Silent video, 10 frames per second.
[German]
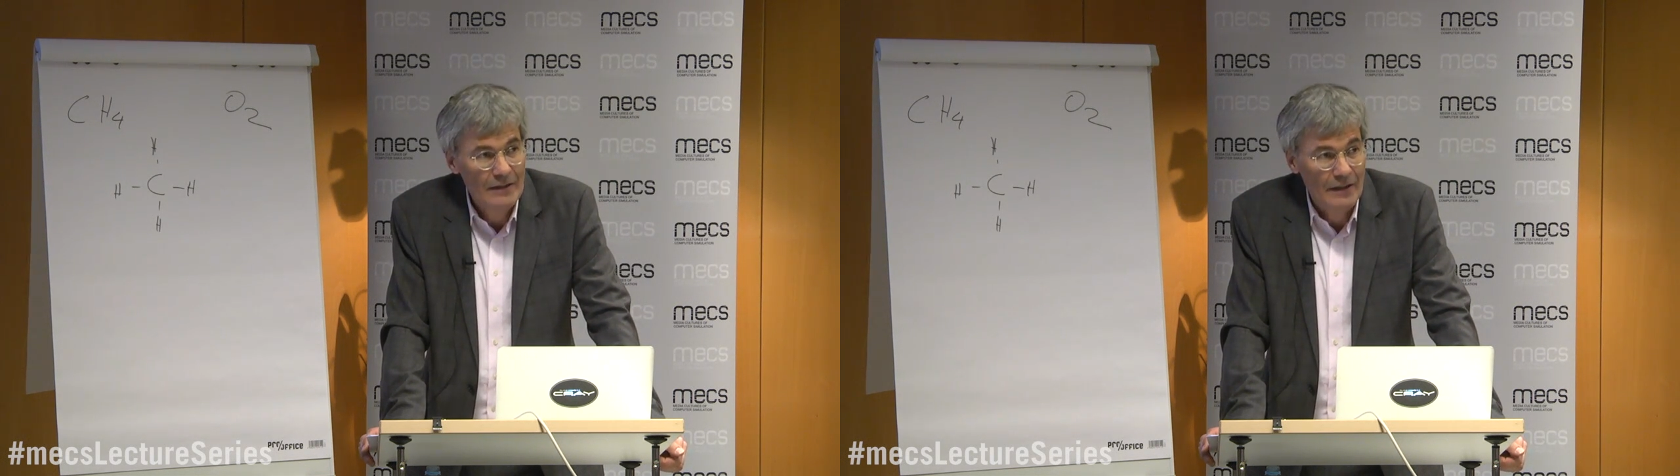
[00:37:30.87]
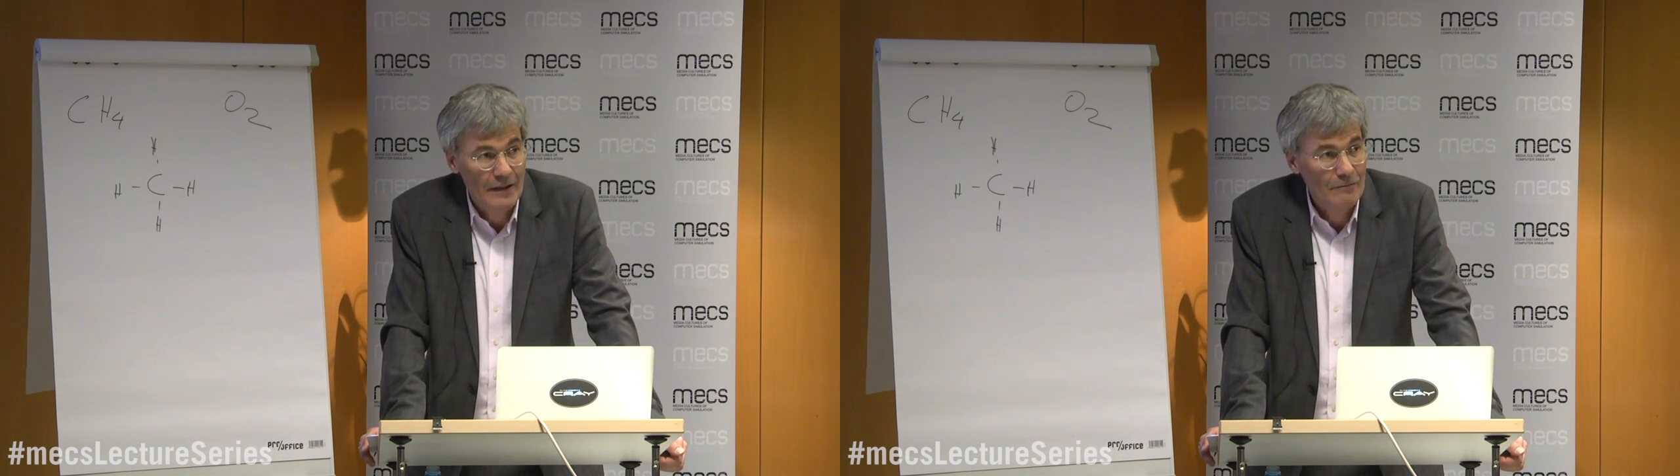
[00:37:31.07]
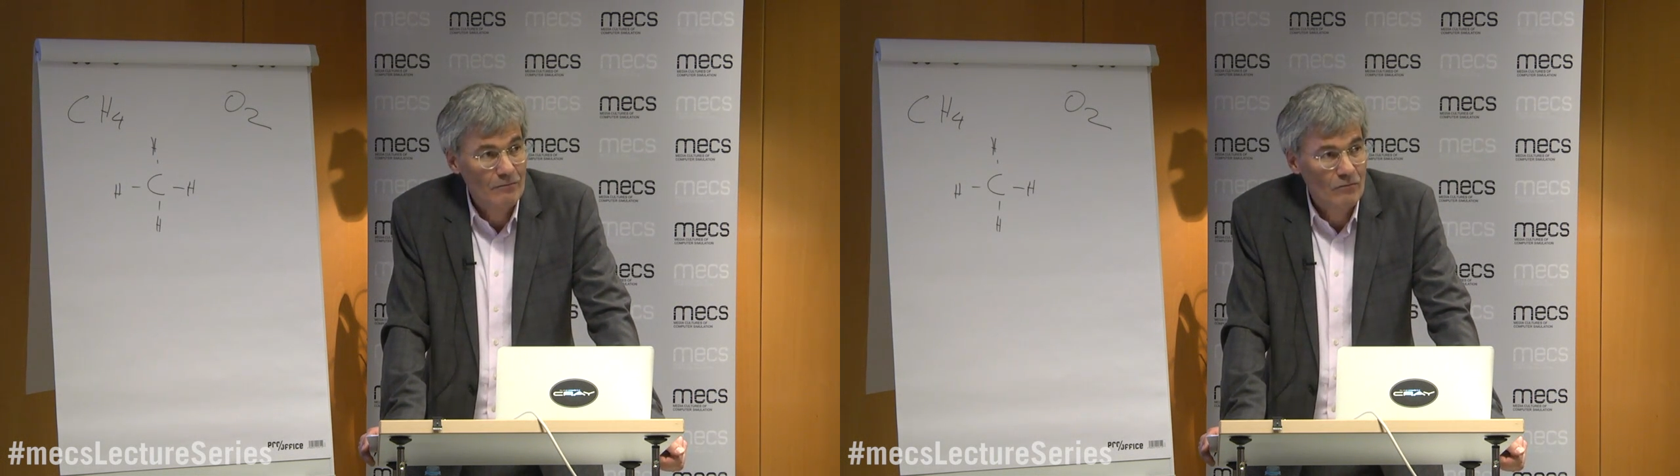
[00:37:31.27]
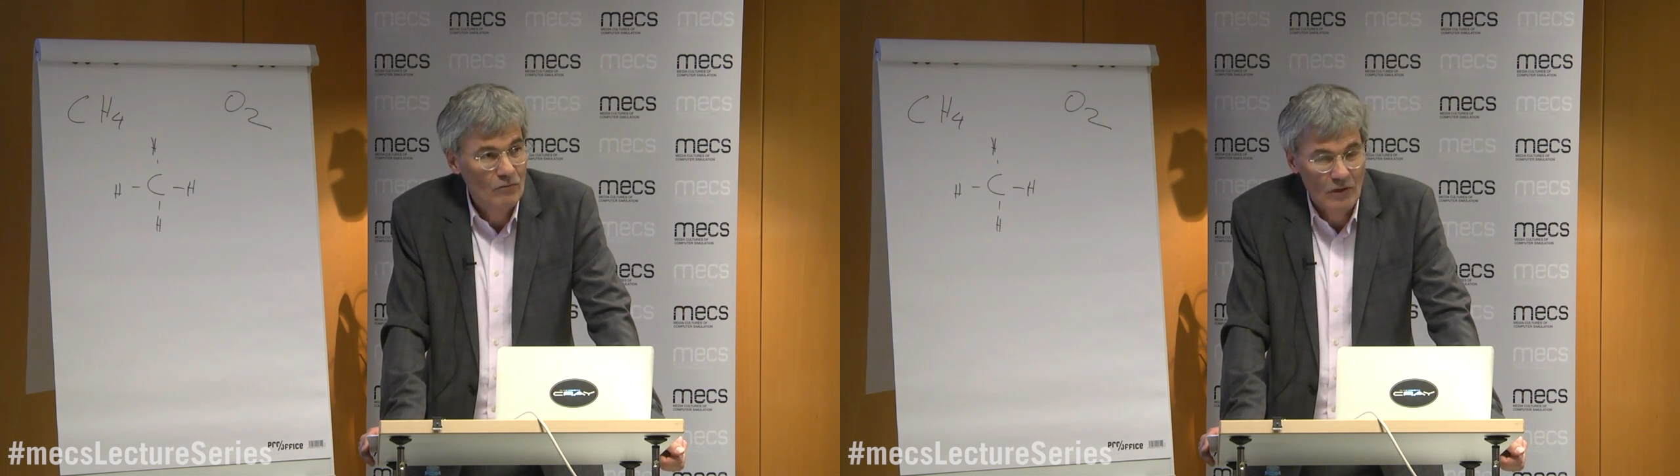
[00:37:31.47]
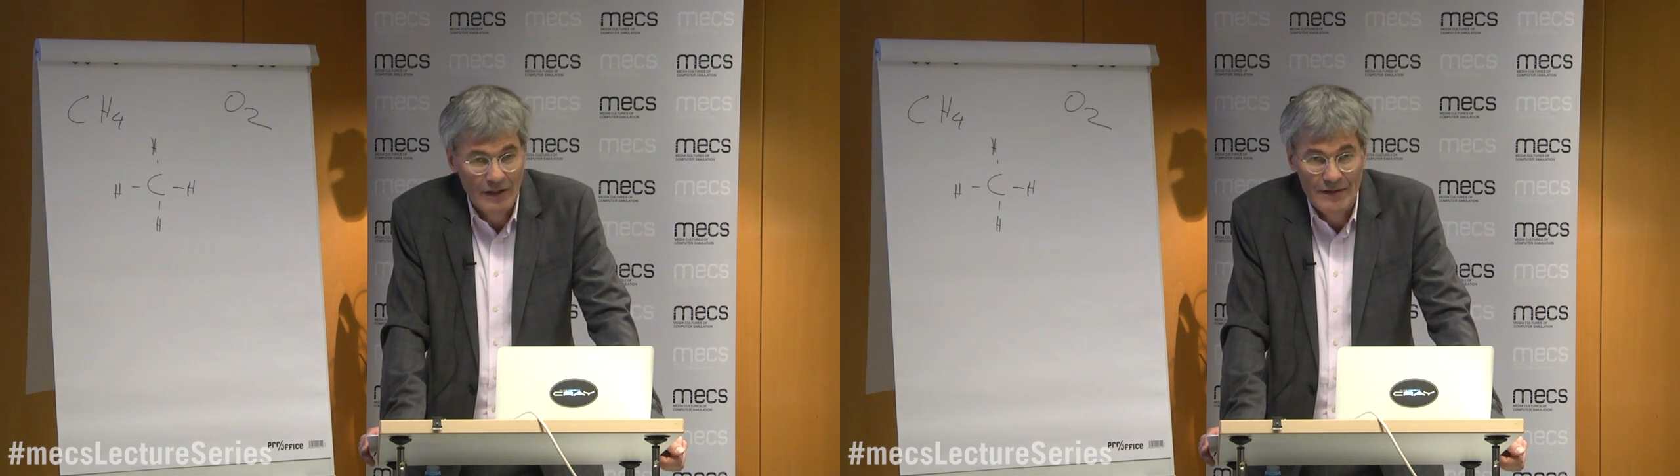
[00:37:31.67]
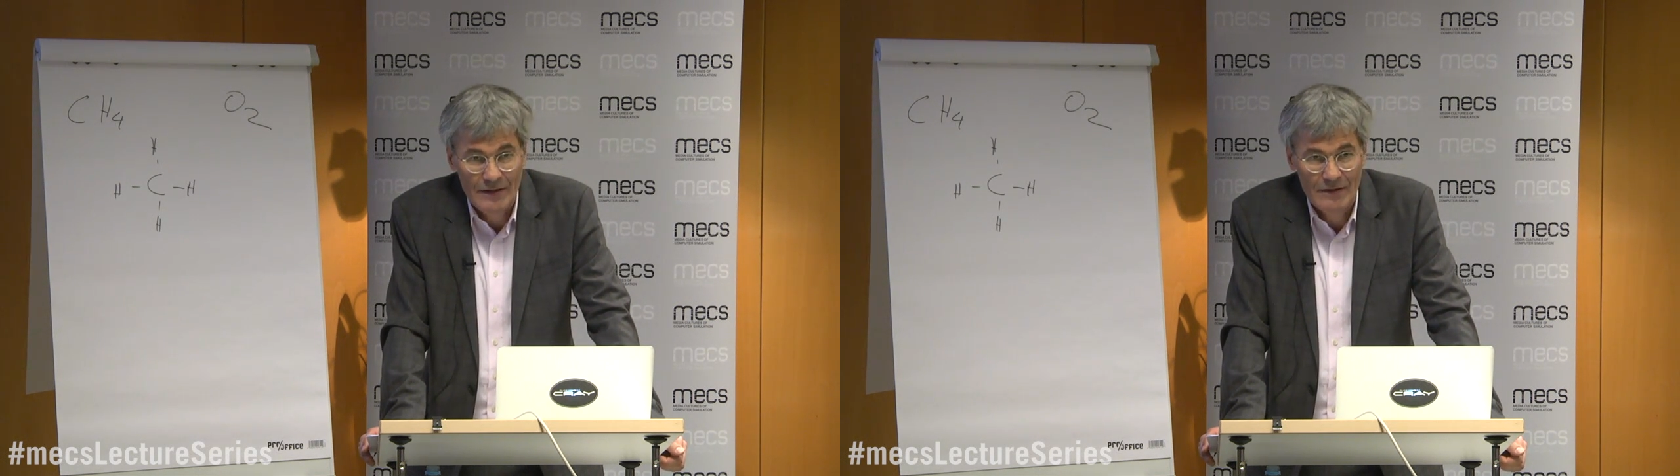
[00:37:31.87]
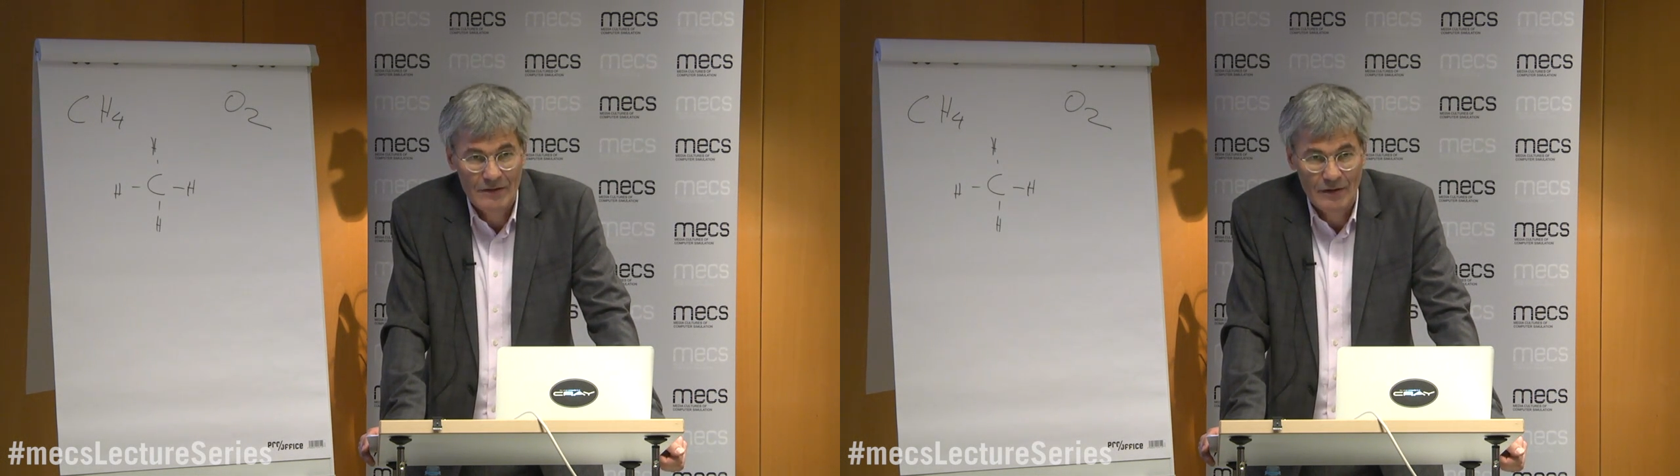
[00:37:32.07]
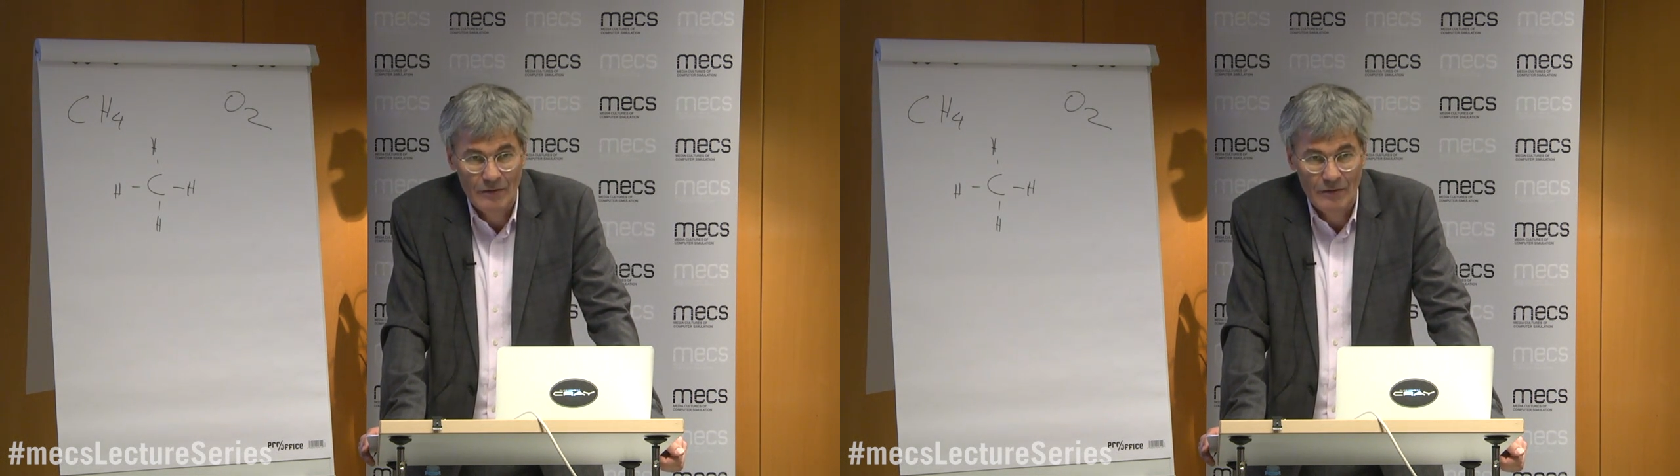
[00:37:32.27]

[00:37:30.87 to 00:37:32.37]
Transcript: der ganz